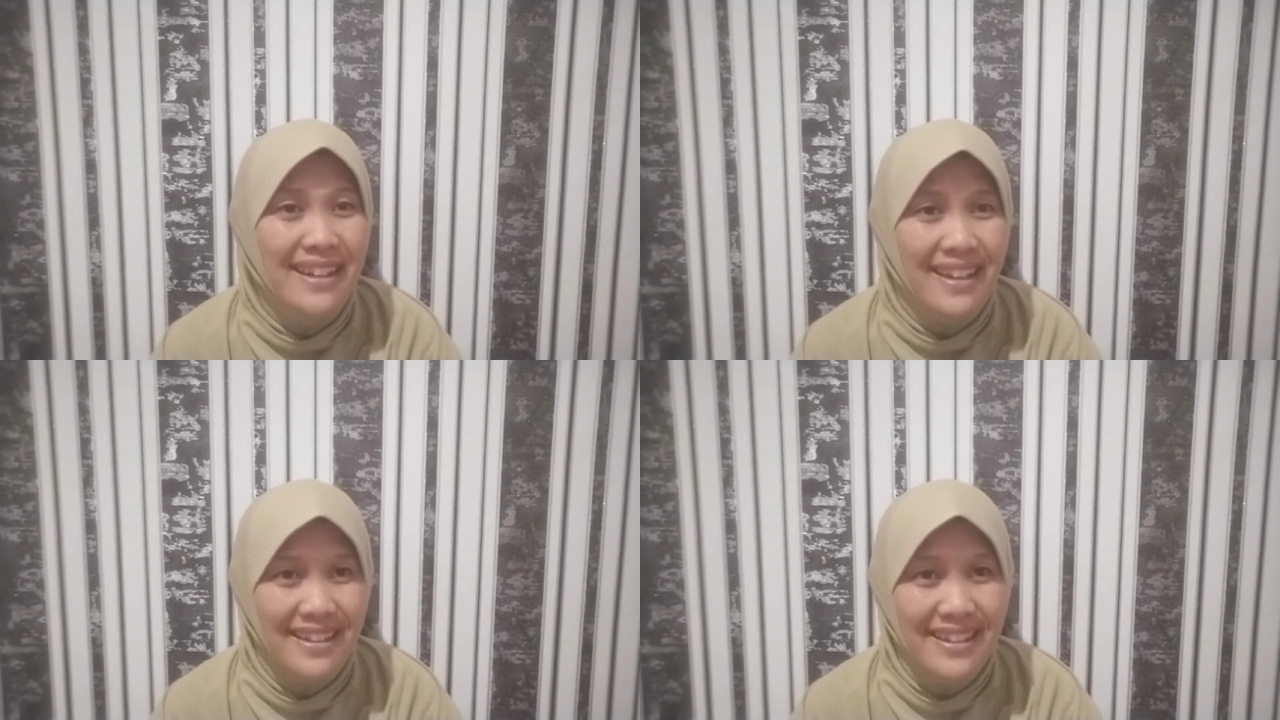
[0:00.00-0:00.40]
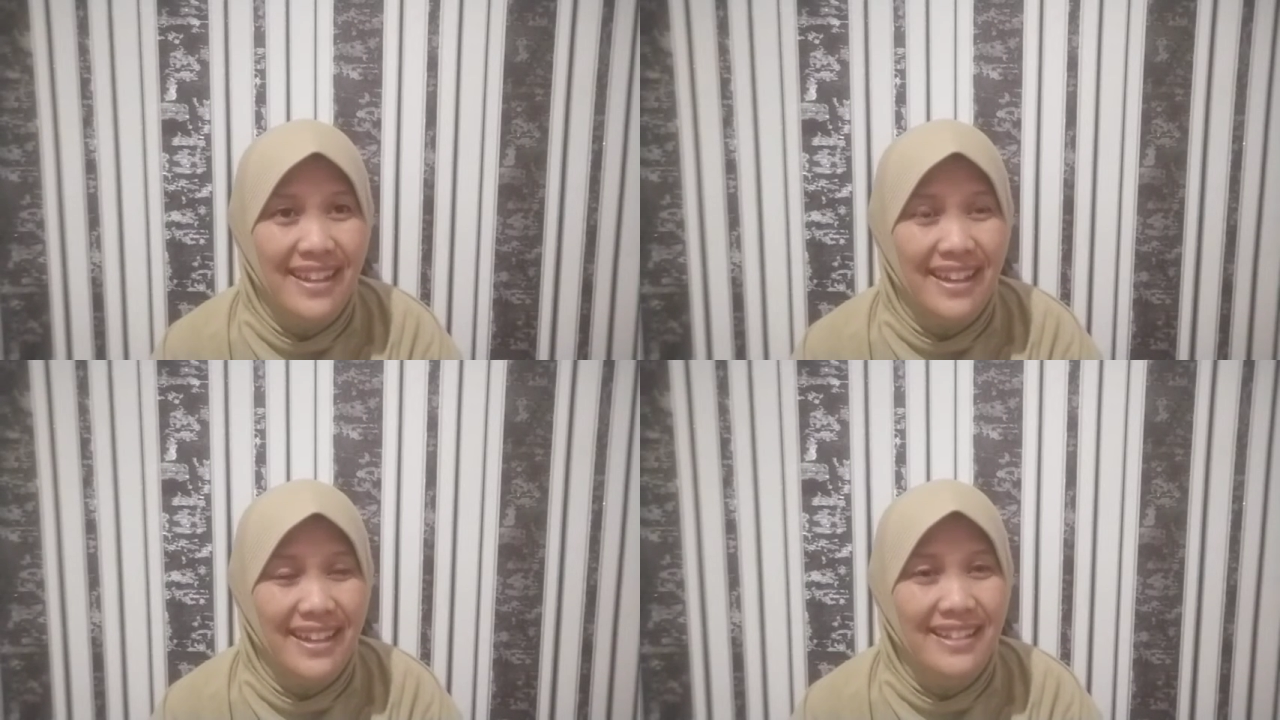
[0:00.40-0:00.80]

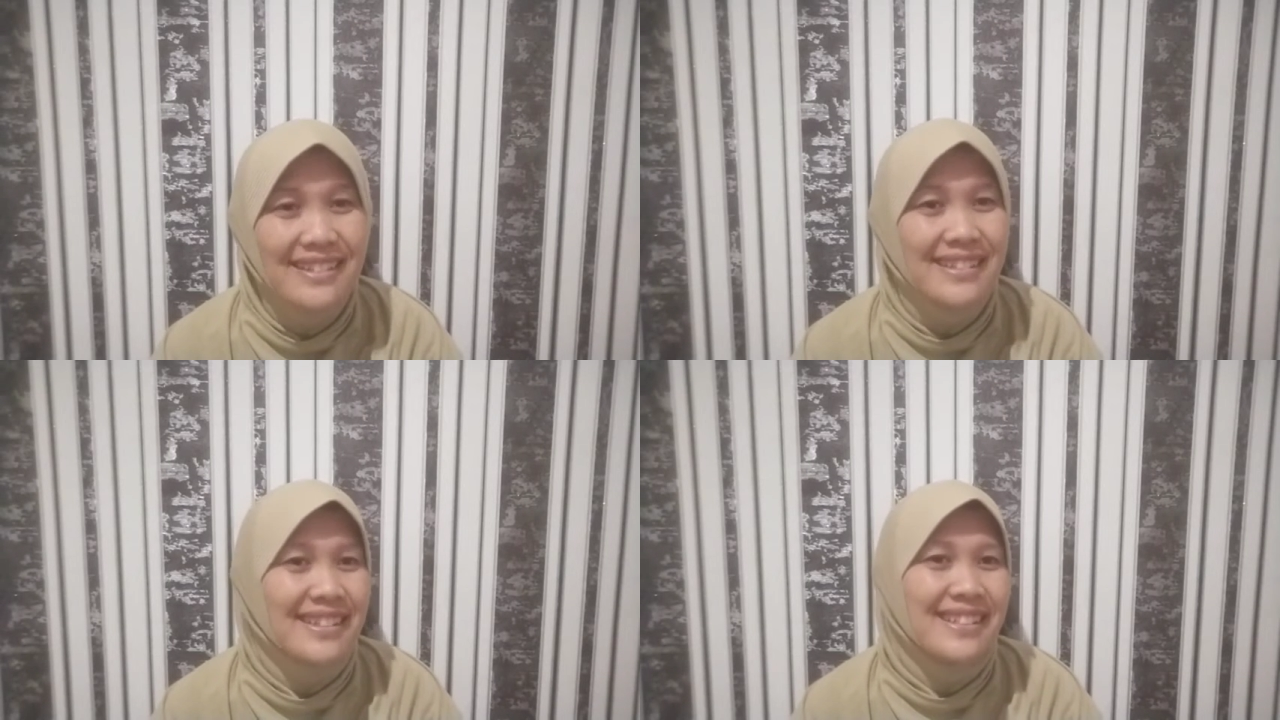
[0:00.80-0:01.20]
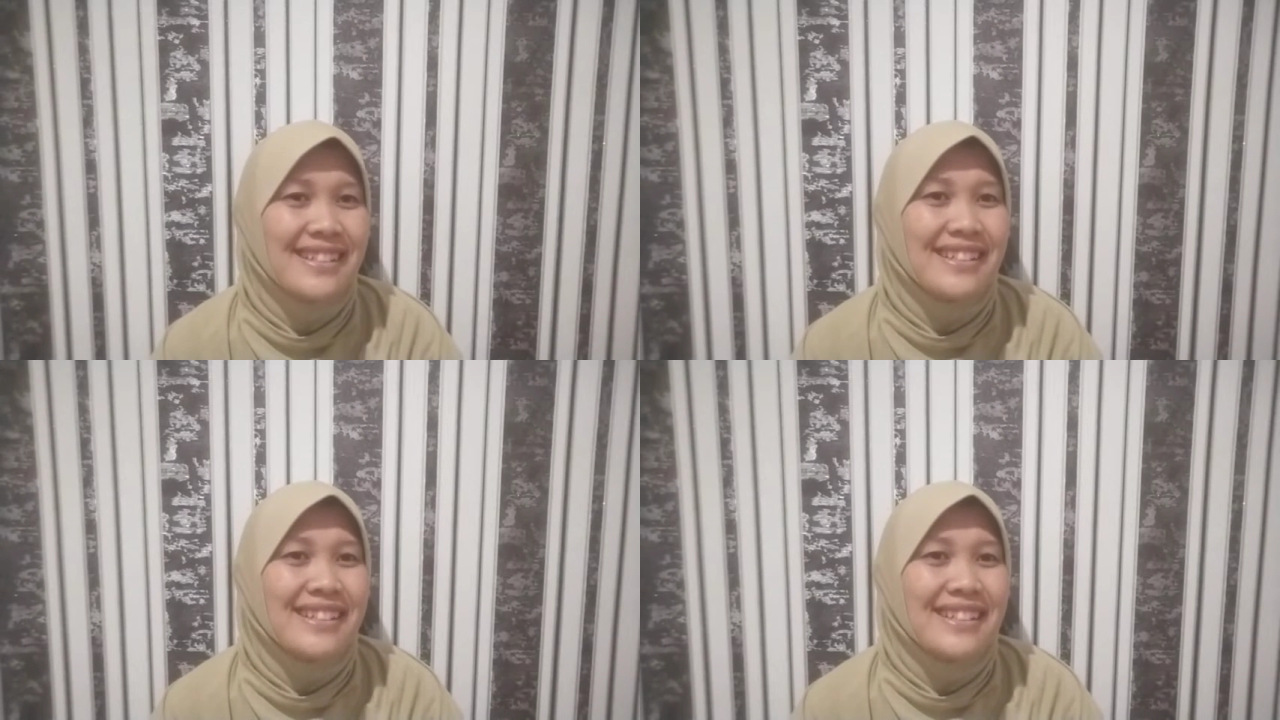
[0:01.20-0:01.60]
harian
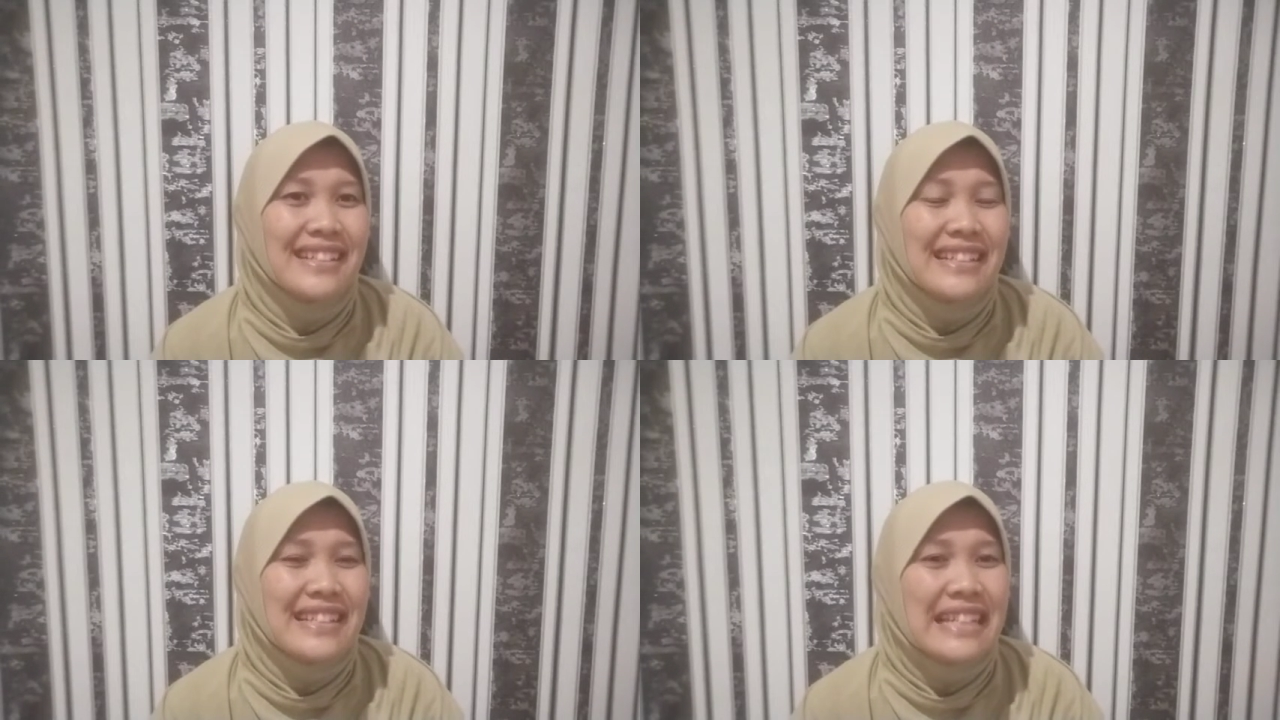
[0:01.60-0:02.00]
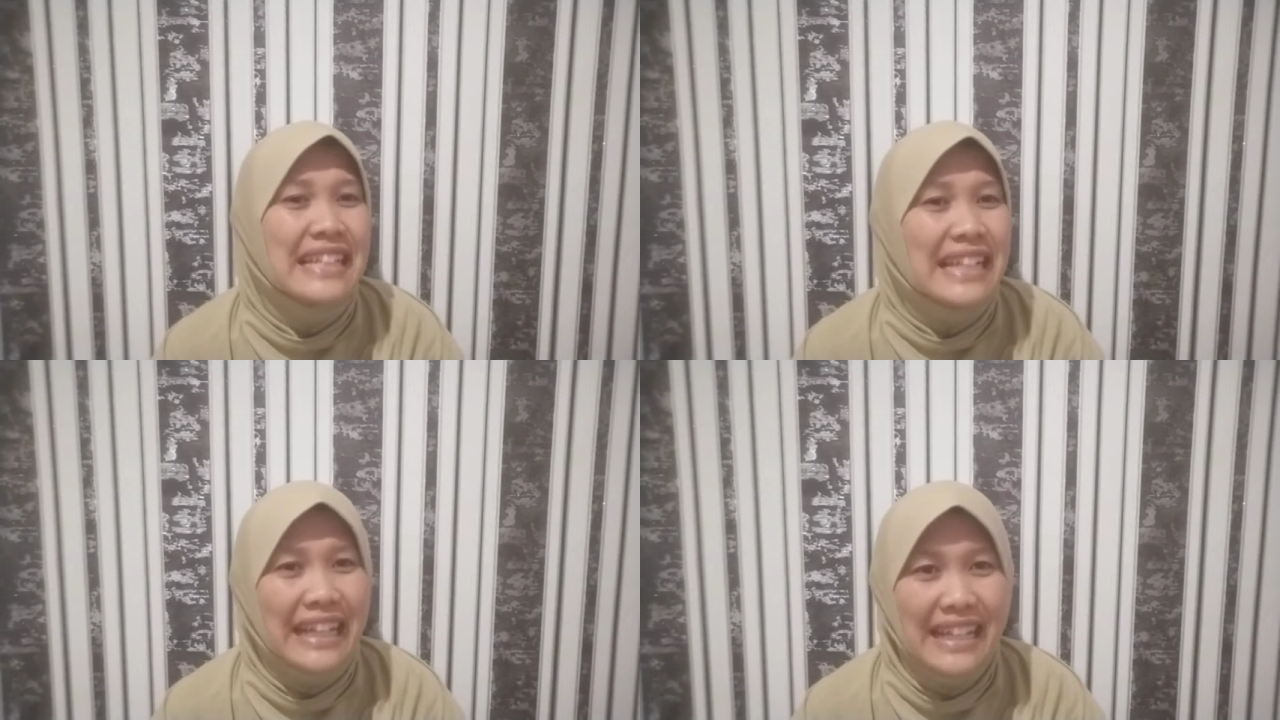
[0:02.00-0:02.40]

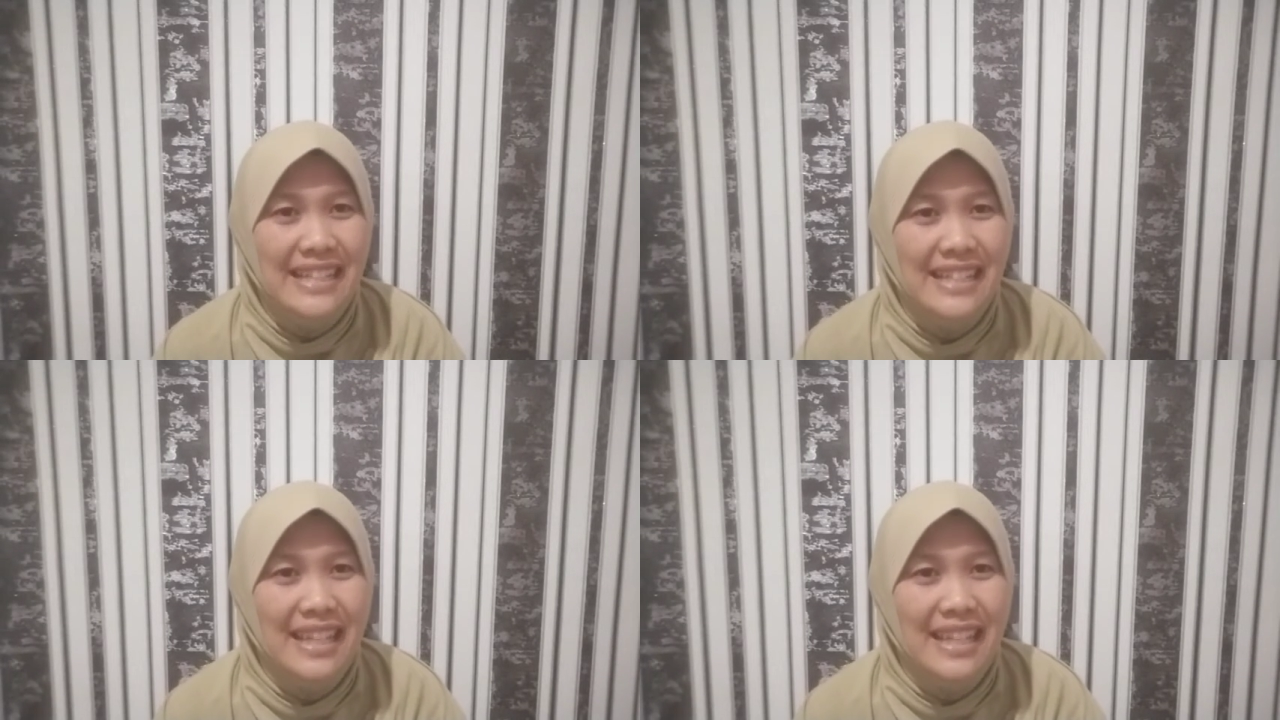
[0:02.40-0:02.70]
jadi kalian